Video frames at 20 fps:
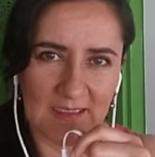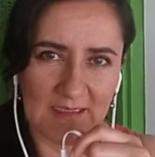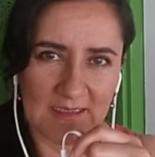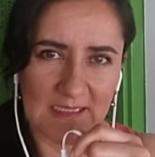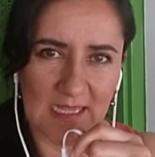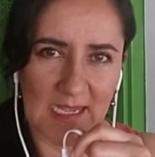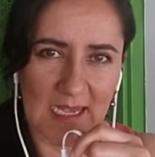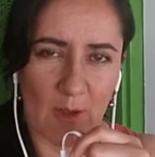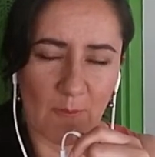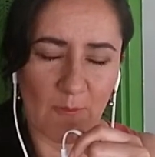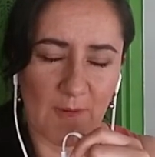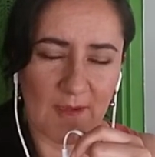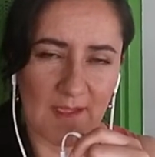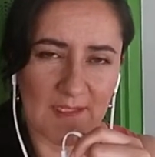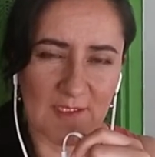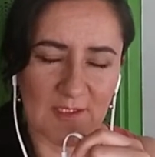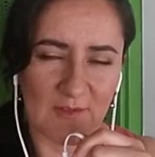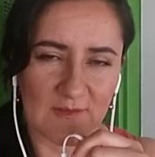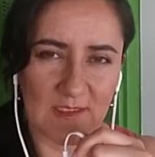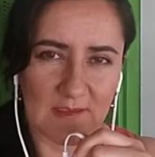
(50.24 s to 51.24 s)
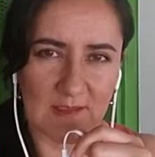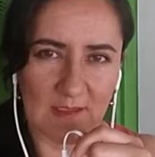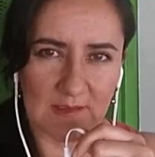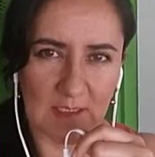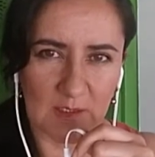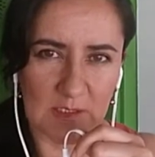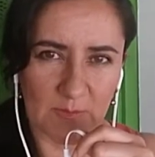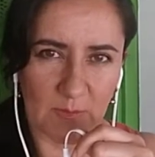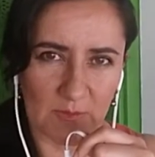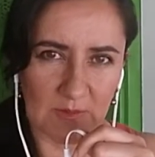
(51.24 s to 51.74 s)
de la operación de este
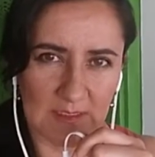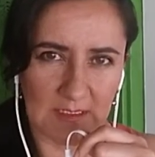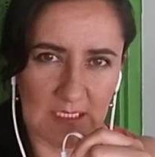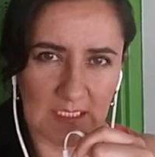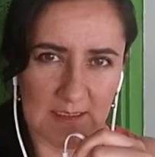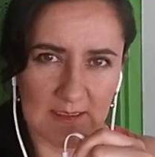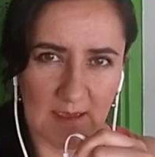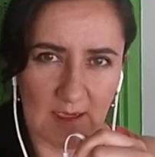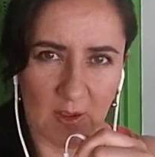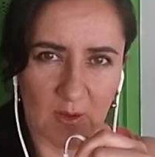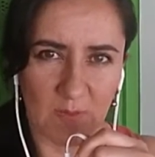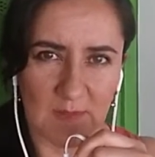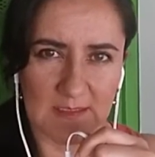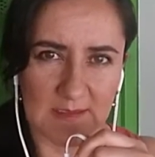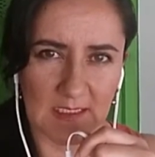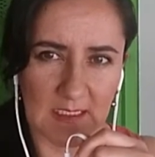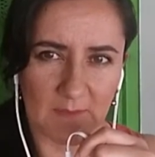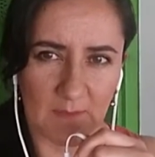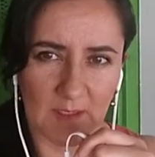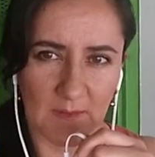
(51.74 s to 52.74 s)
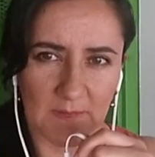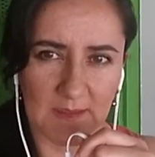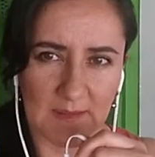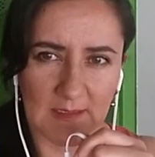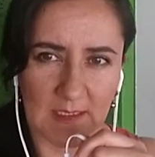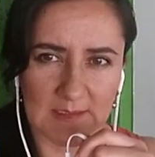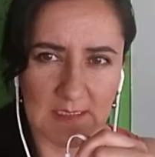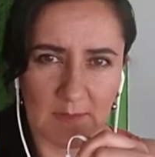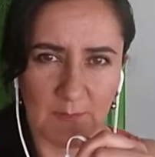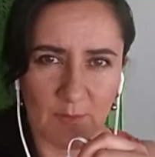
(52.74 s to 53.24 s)
transporte que ya va a comenzar a
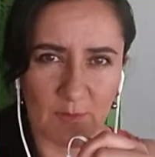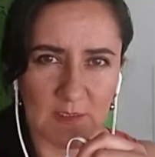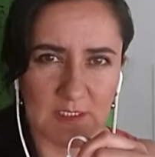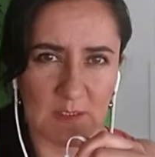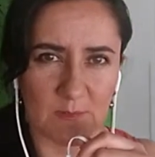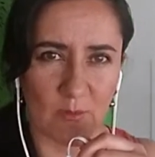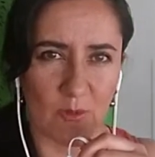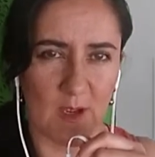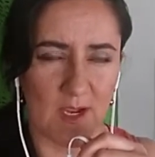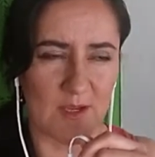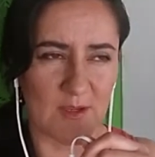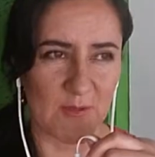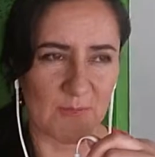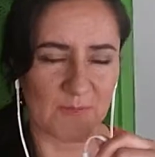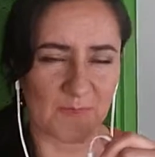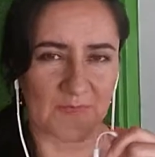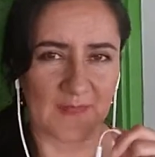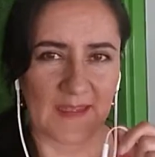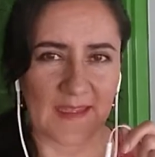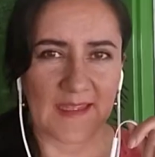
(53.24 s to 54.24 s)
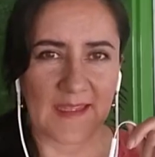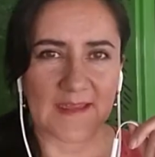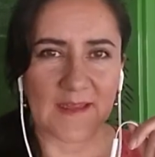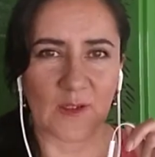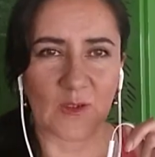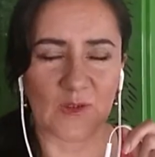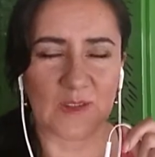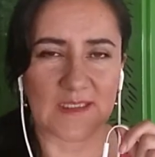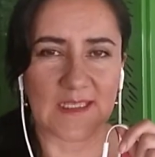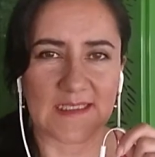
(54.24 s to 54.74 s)
implementarse el próximo año.
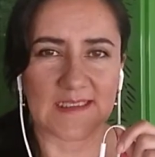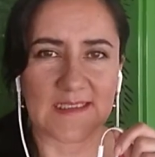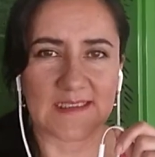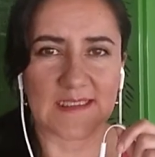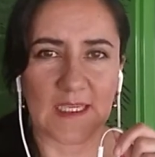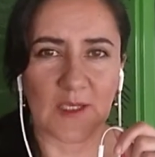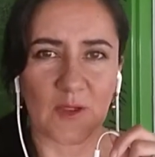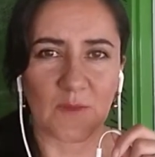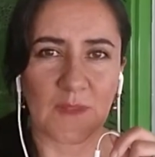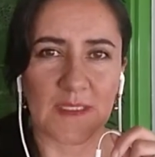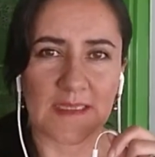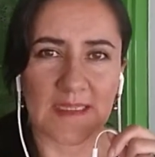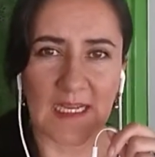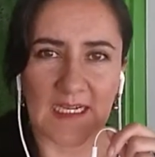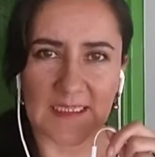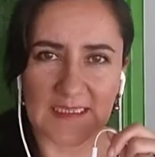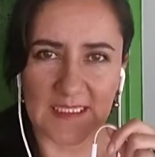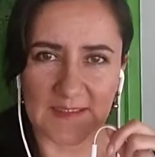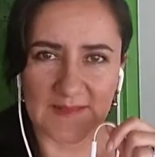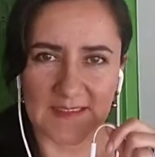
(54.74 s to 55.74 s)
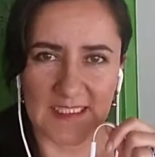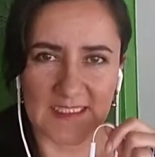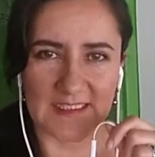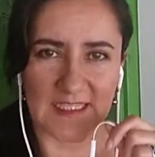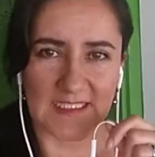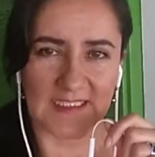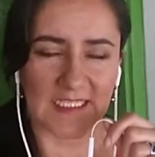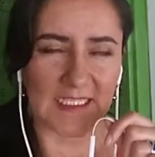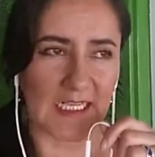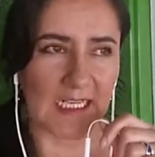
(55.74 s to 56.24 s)
Entonces, quiero invitarte, si
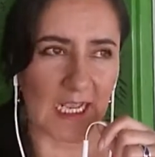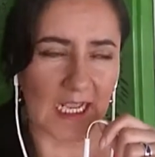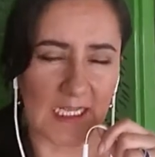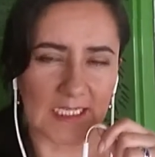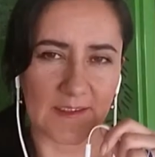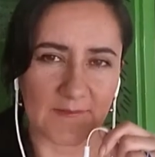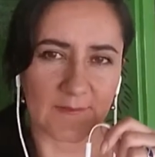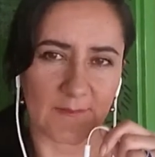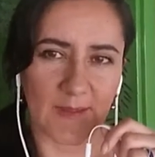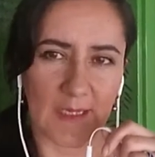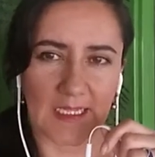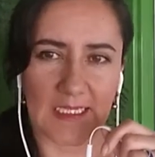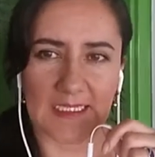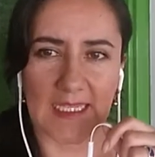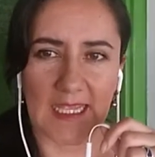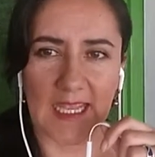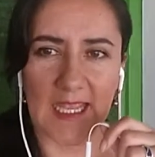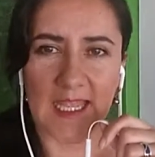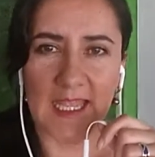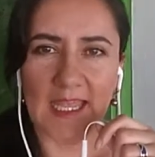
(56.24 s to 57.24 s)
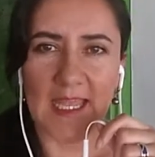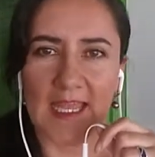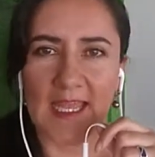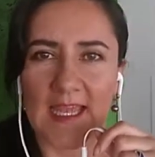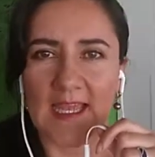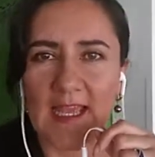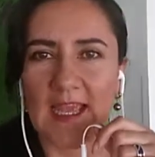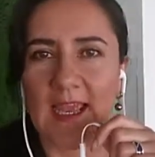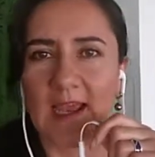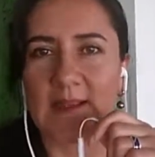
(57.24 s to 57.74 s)
estás en Cali, para que
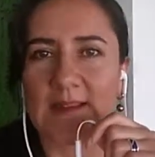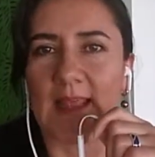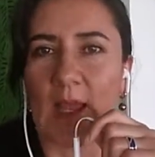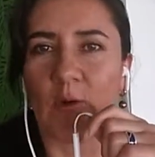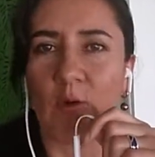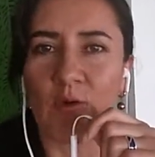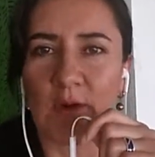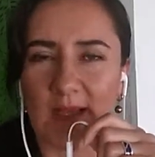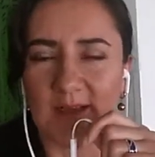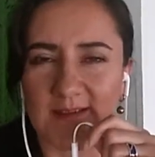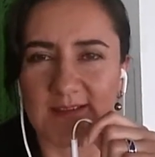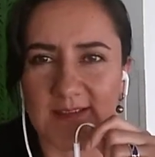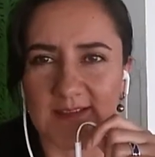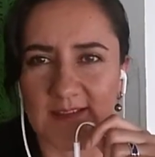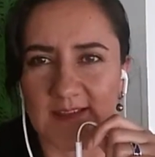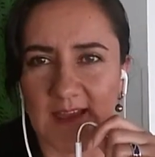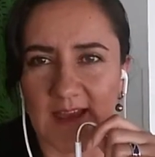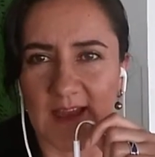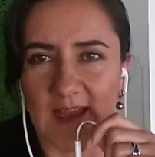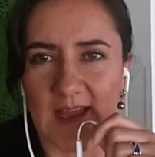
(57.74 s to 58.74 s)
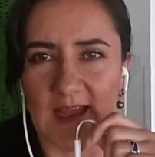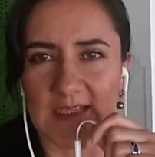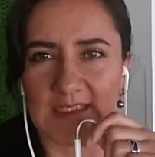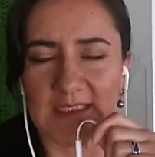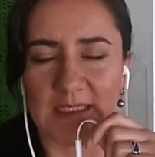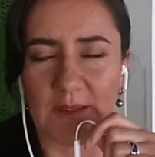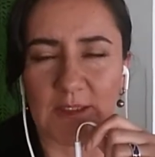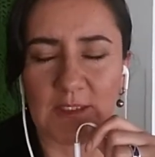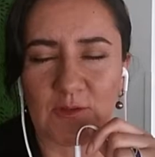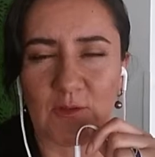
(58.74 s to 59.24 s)
te unas a
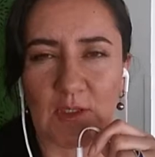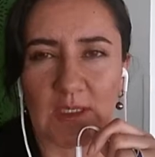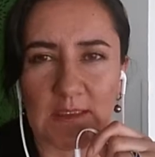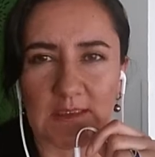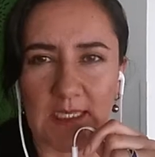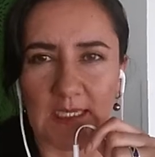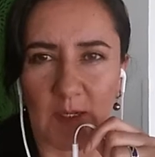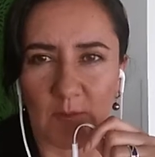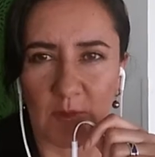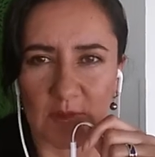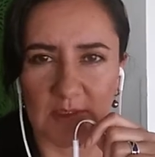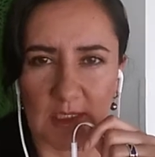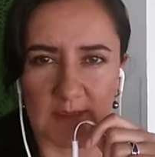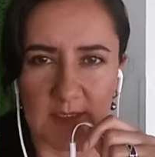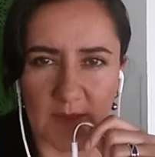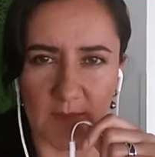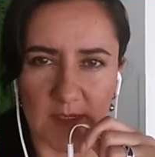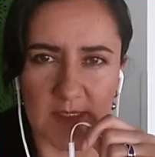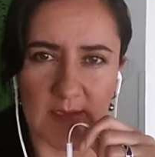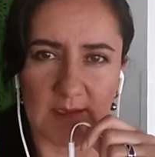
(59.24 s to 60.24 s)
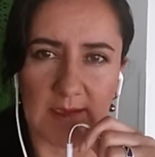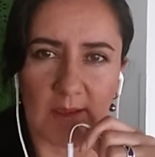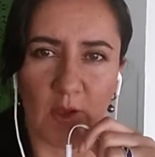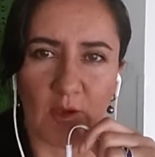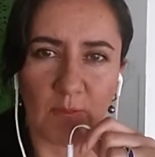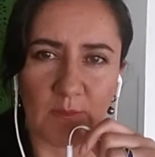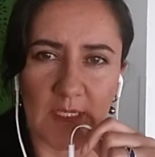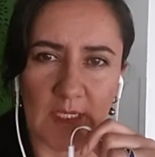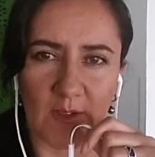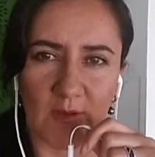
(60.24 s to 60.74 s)
este evento que tenemos el día de mañana
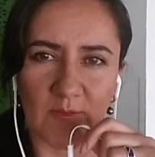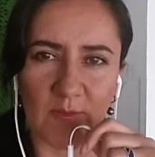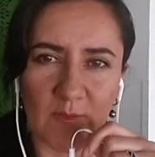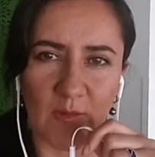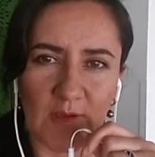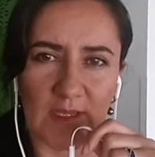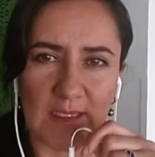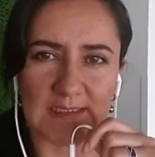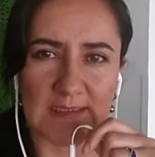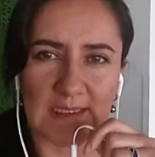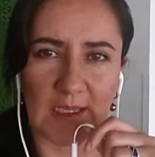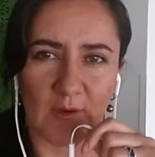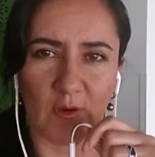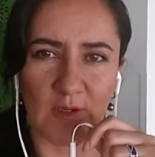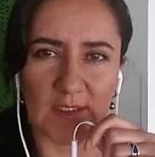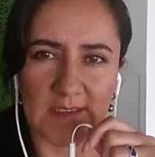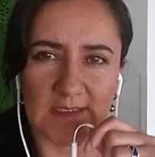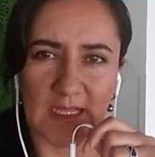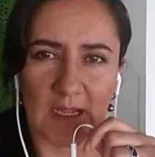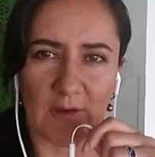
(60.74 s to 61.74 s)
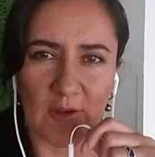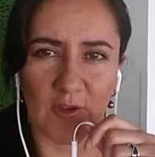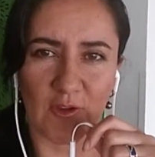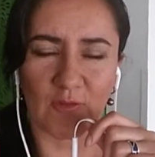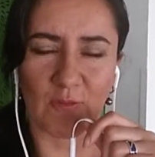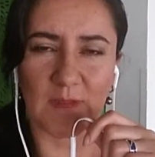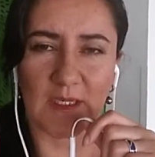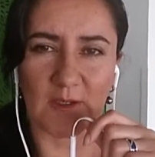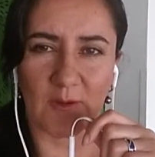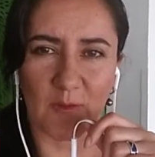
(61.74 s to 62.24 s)
domingo. Voy a estar hoy, sábado y
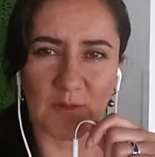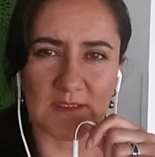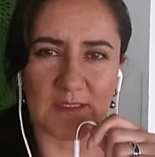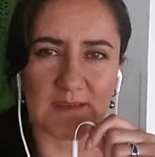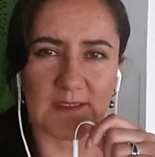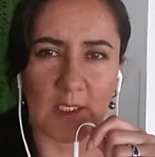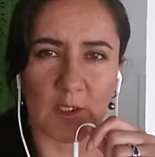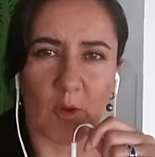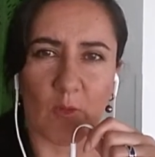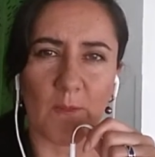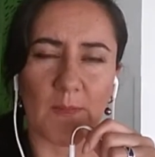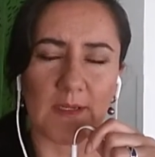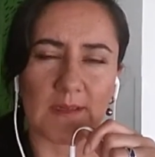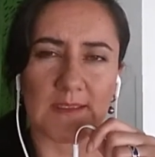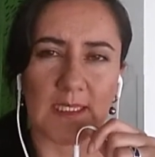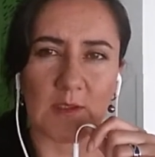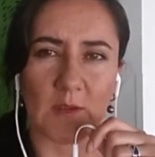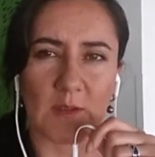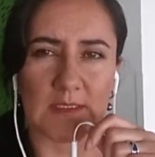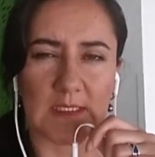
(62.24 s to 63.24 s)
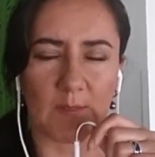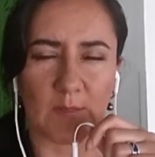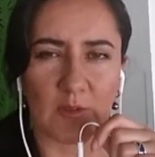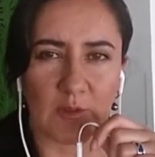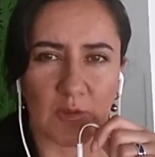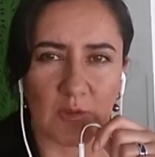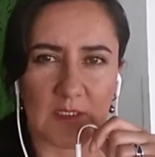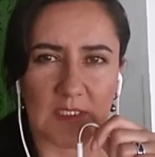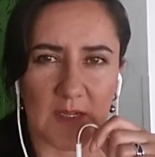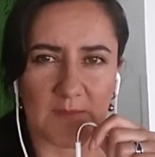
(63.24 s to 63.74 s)
domingo, vamos a estar compartiendo esta
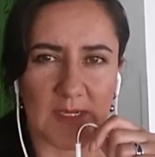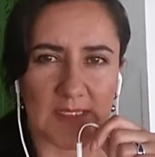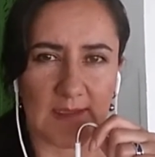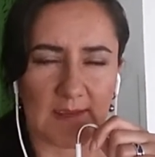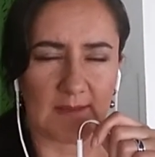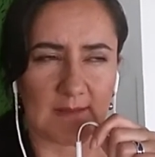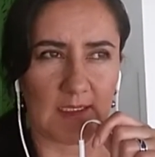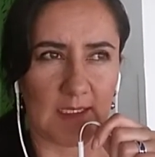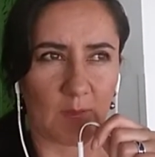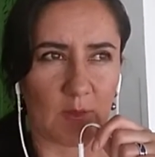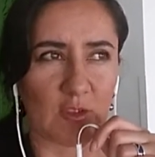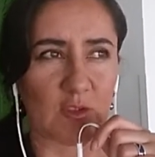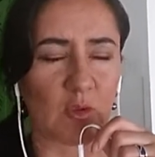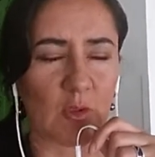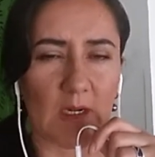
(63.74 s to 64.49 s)
oportunidad. Mañana tenemos